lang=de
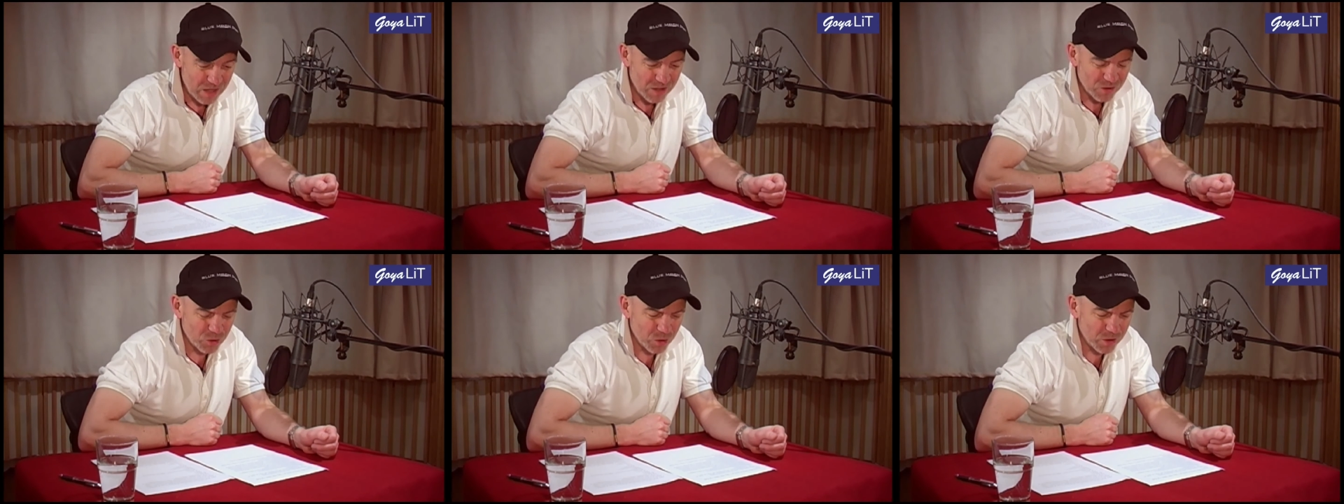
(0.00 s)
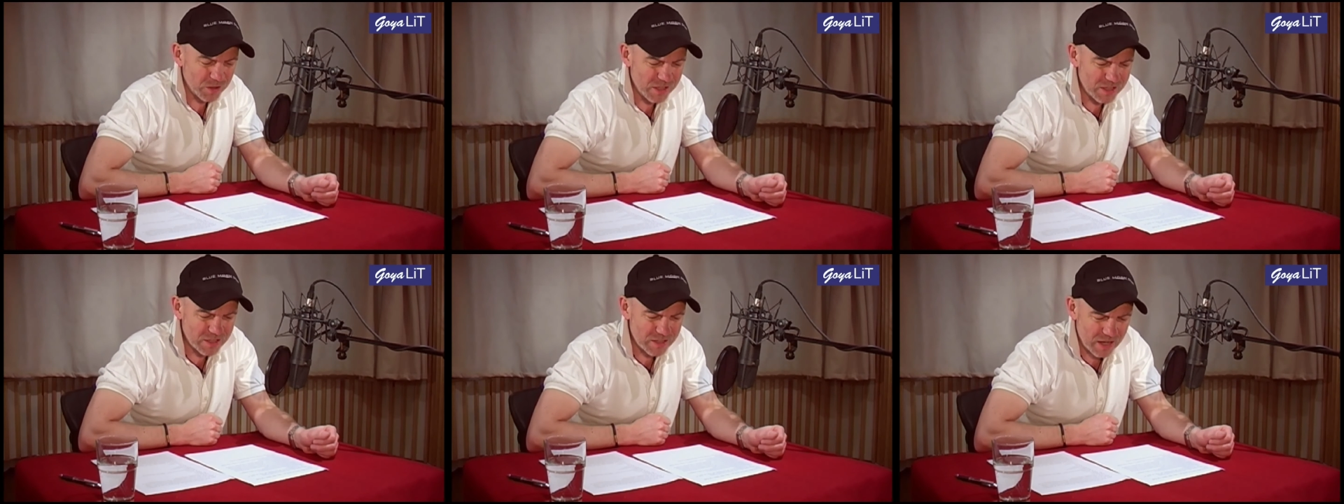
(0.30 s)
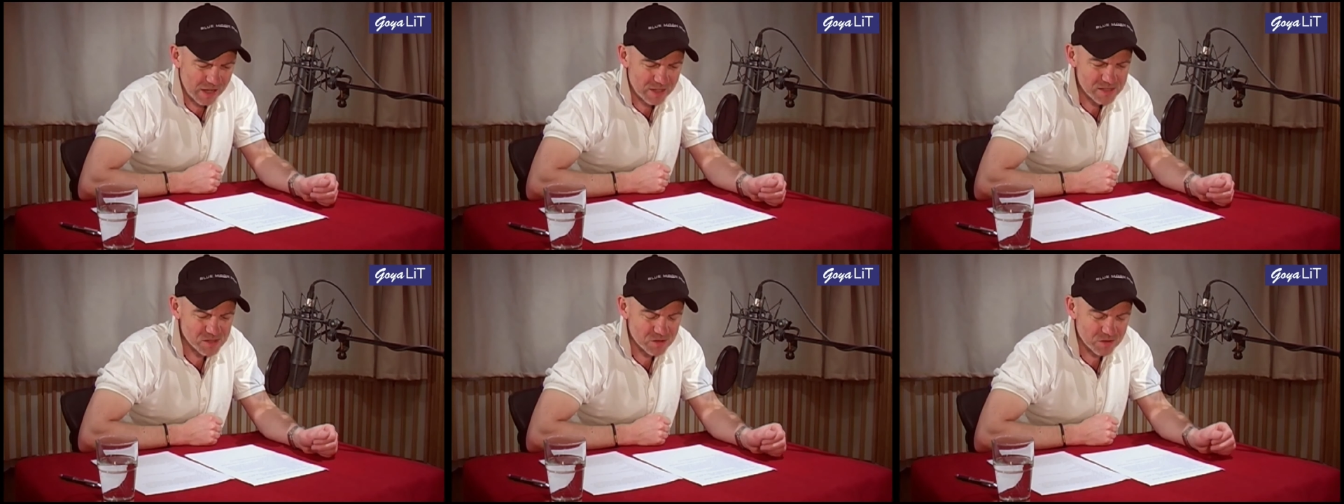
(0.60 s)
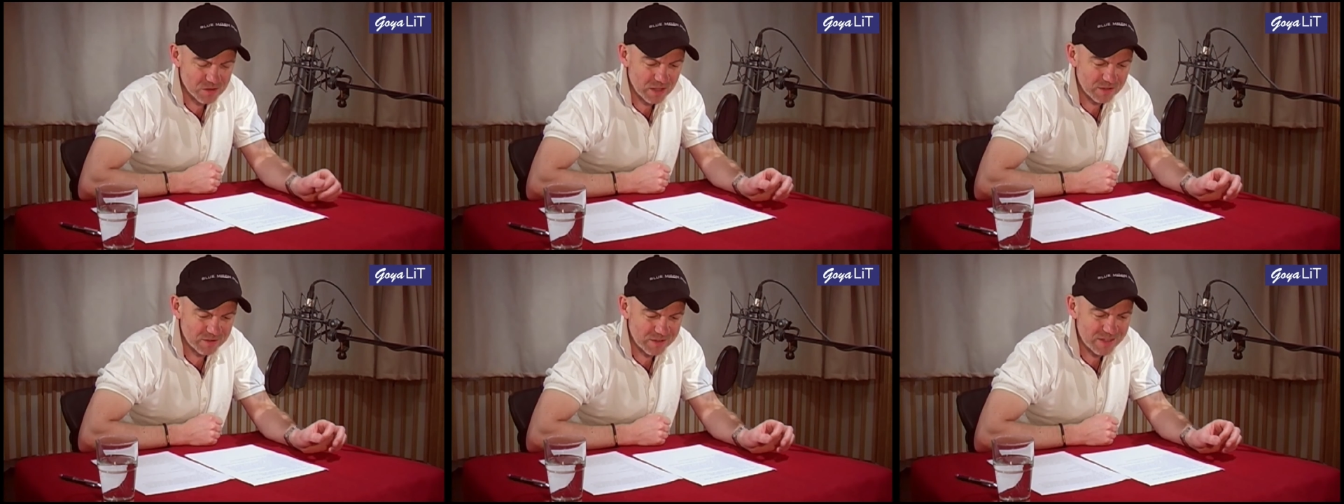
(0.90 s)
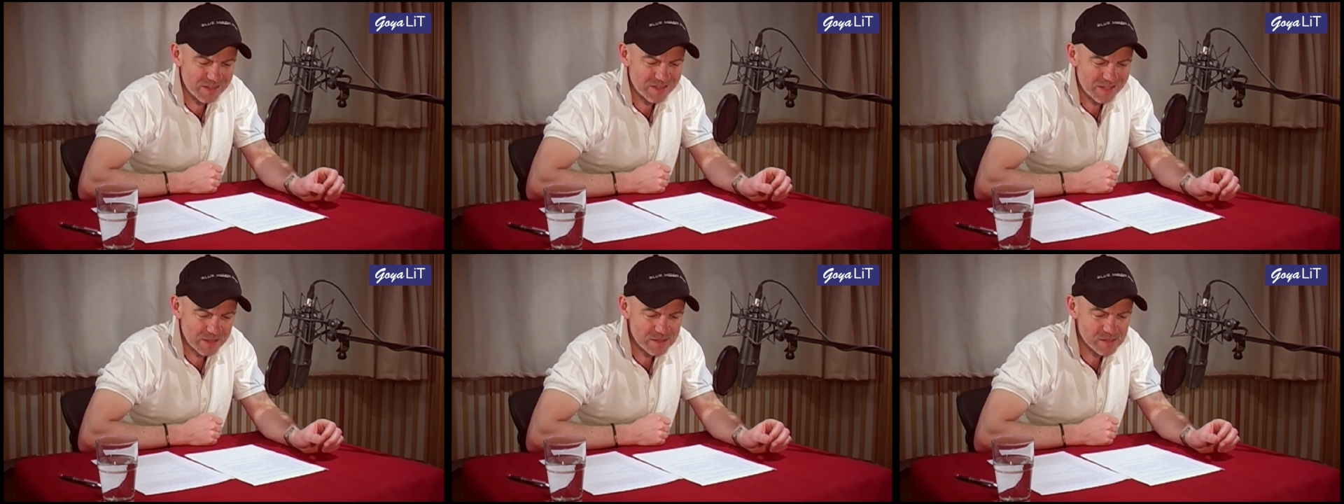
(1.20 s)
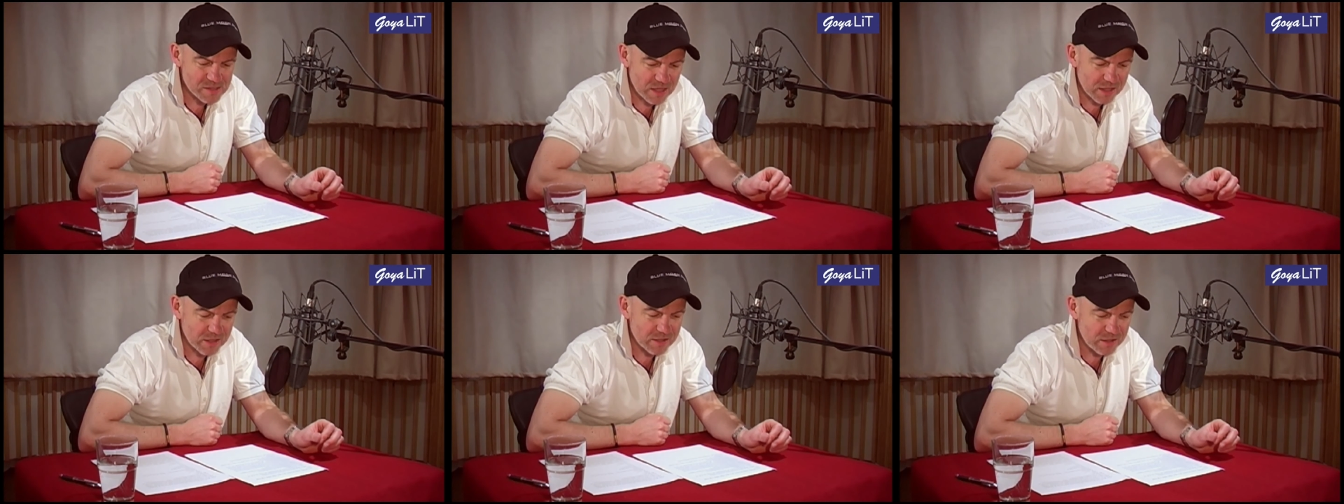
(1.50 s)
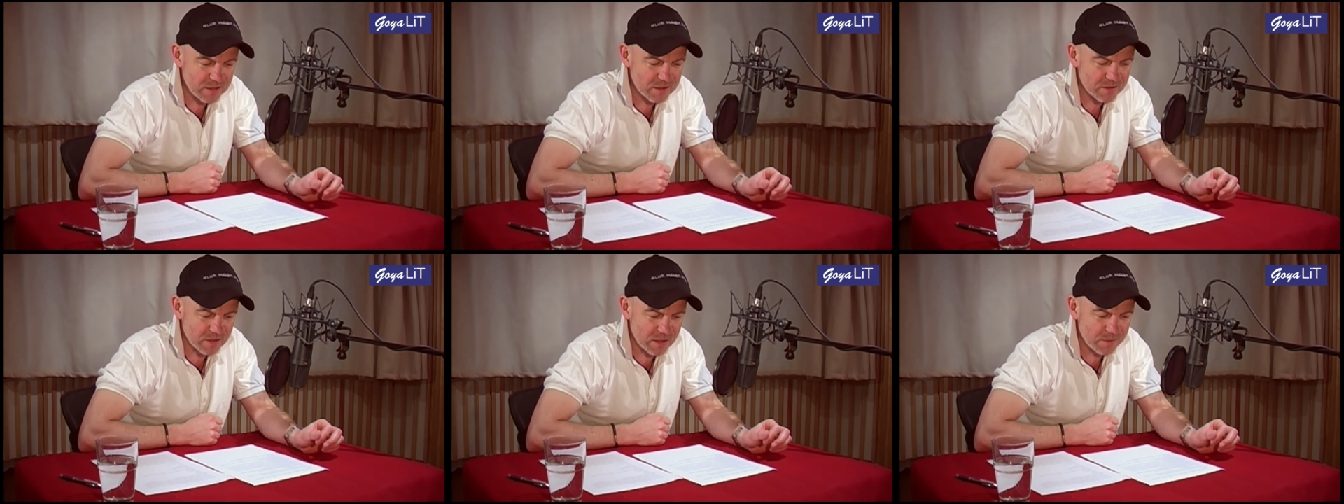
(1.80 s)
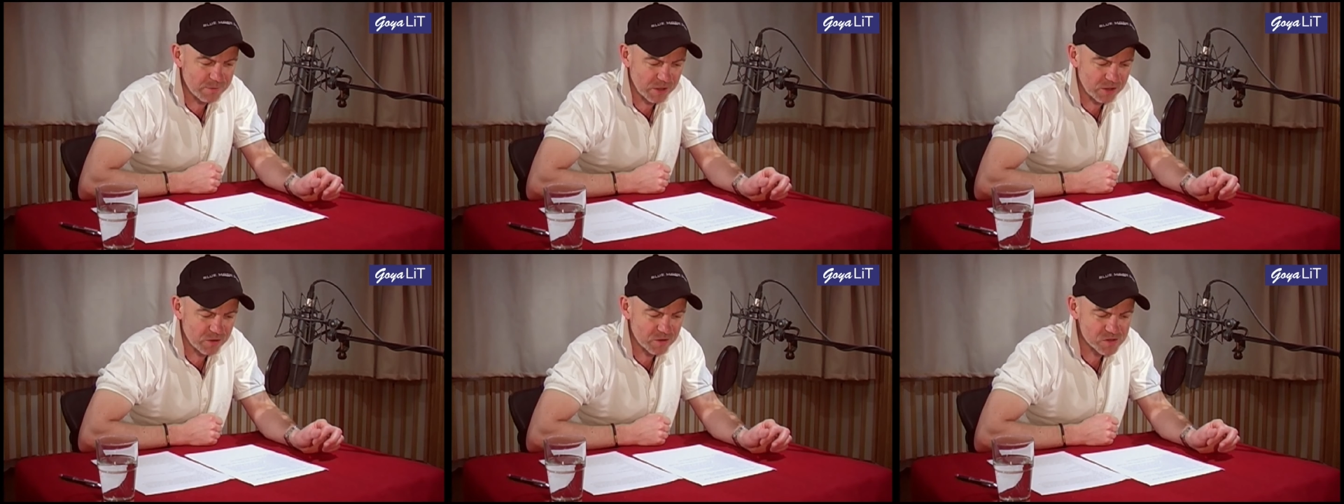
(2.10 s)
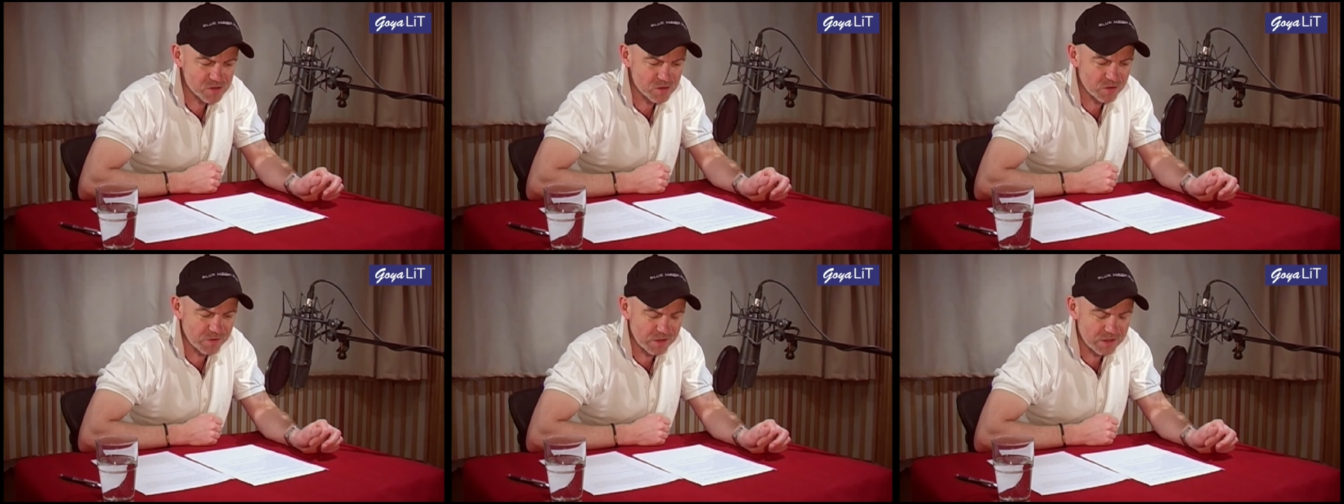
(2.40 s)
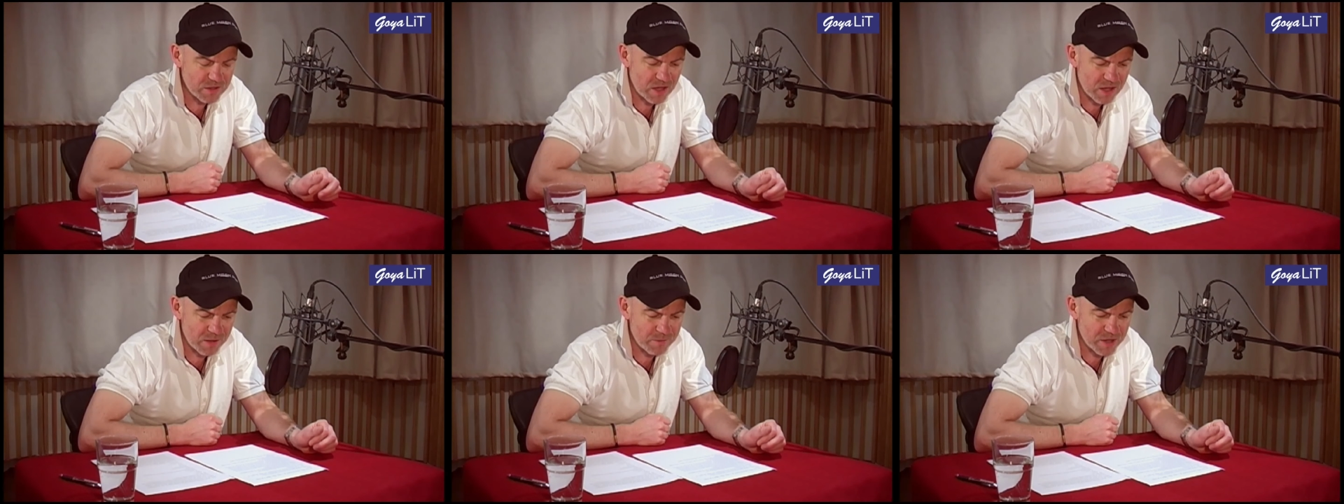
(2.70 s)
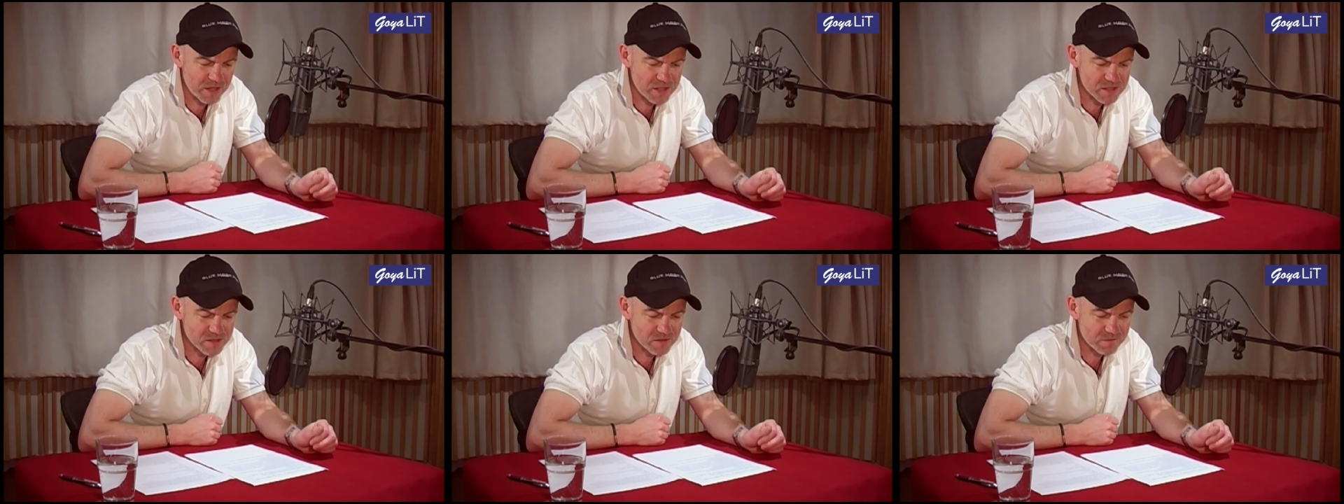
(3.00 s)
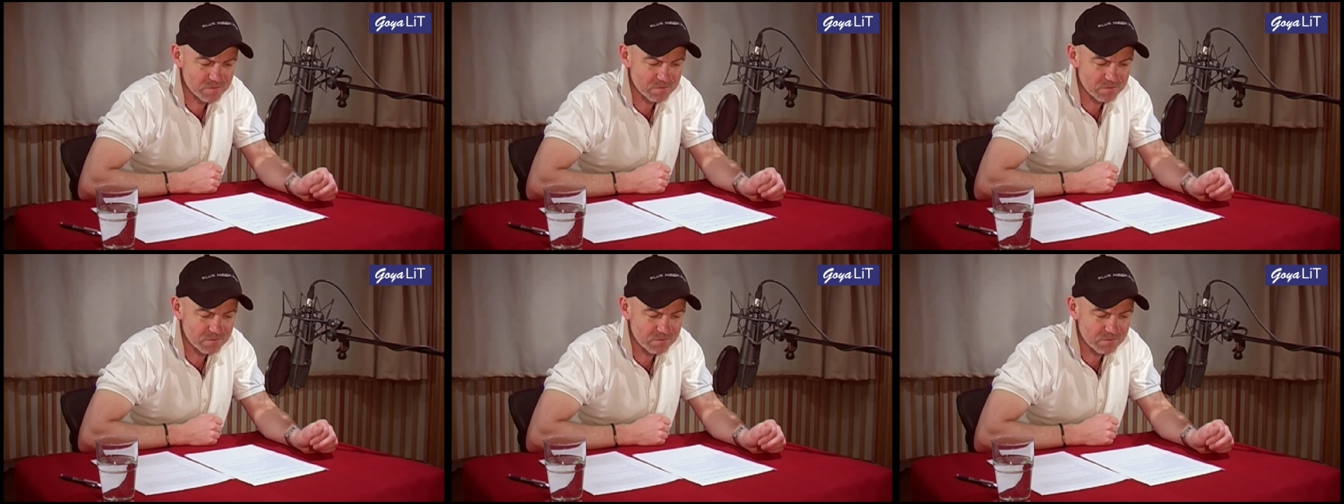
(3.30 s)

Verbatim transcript: Don Ignacio nannte ihn tatsächlich immer noch so wie damals.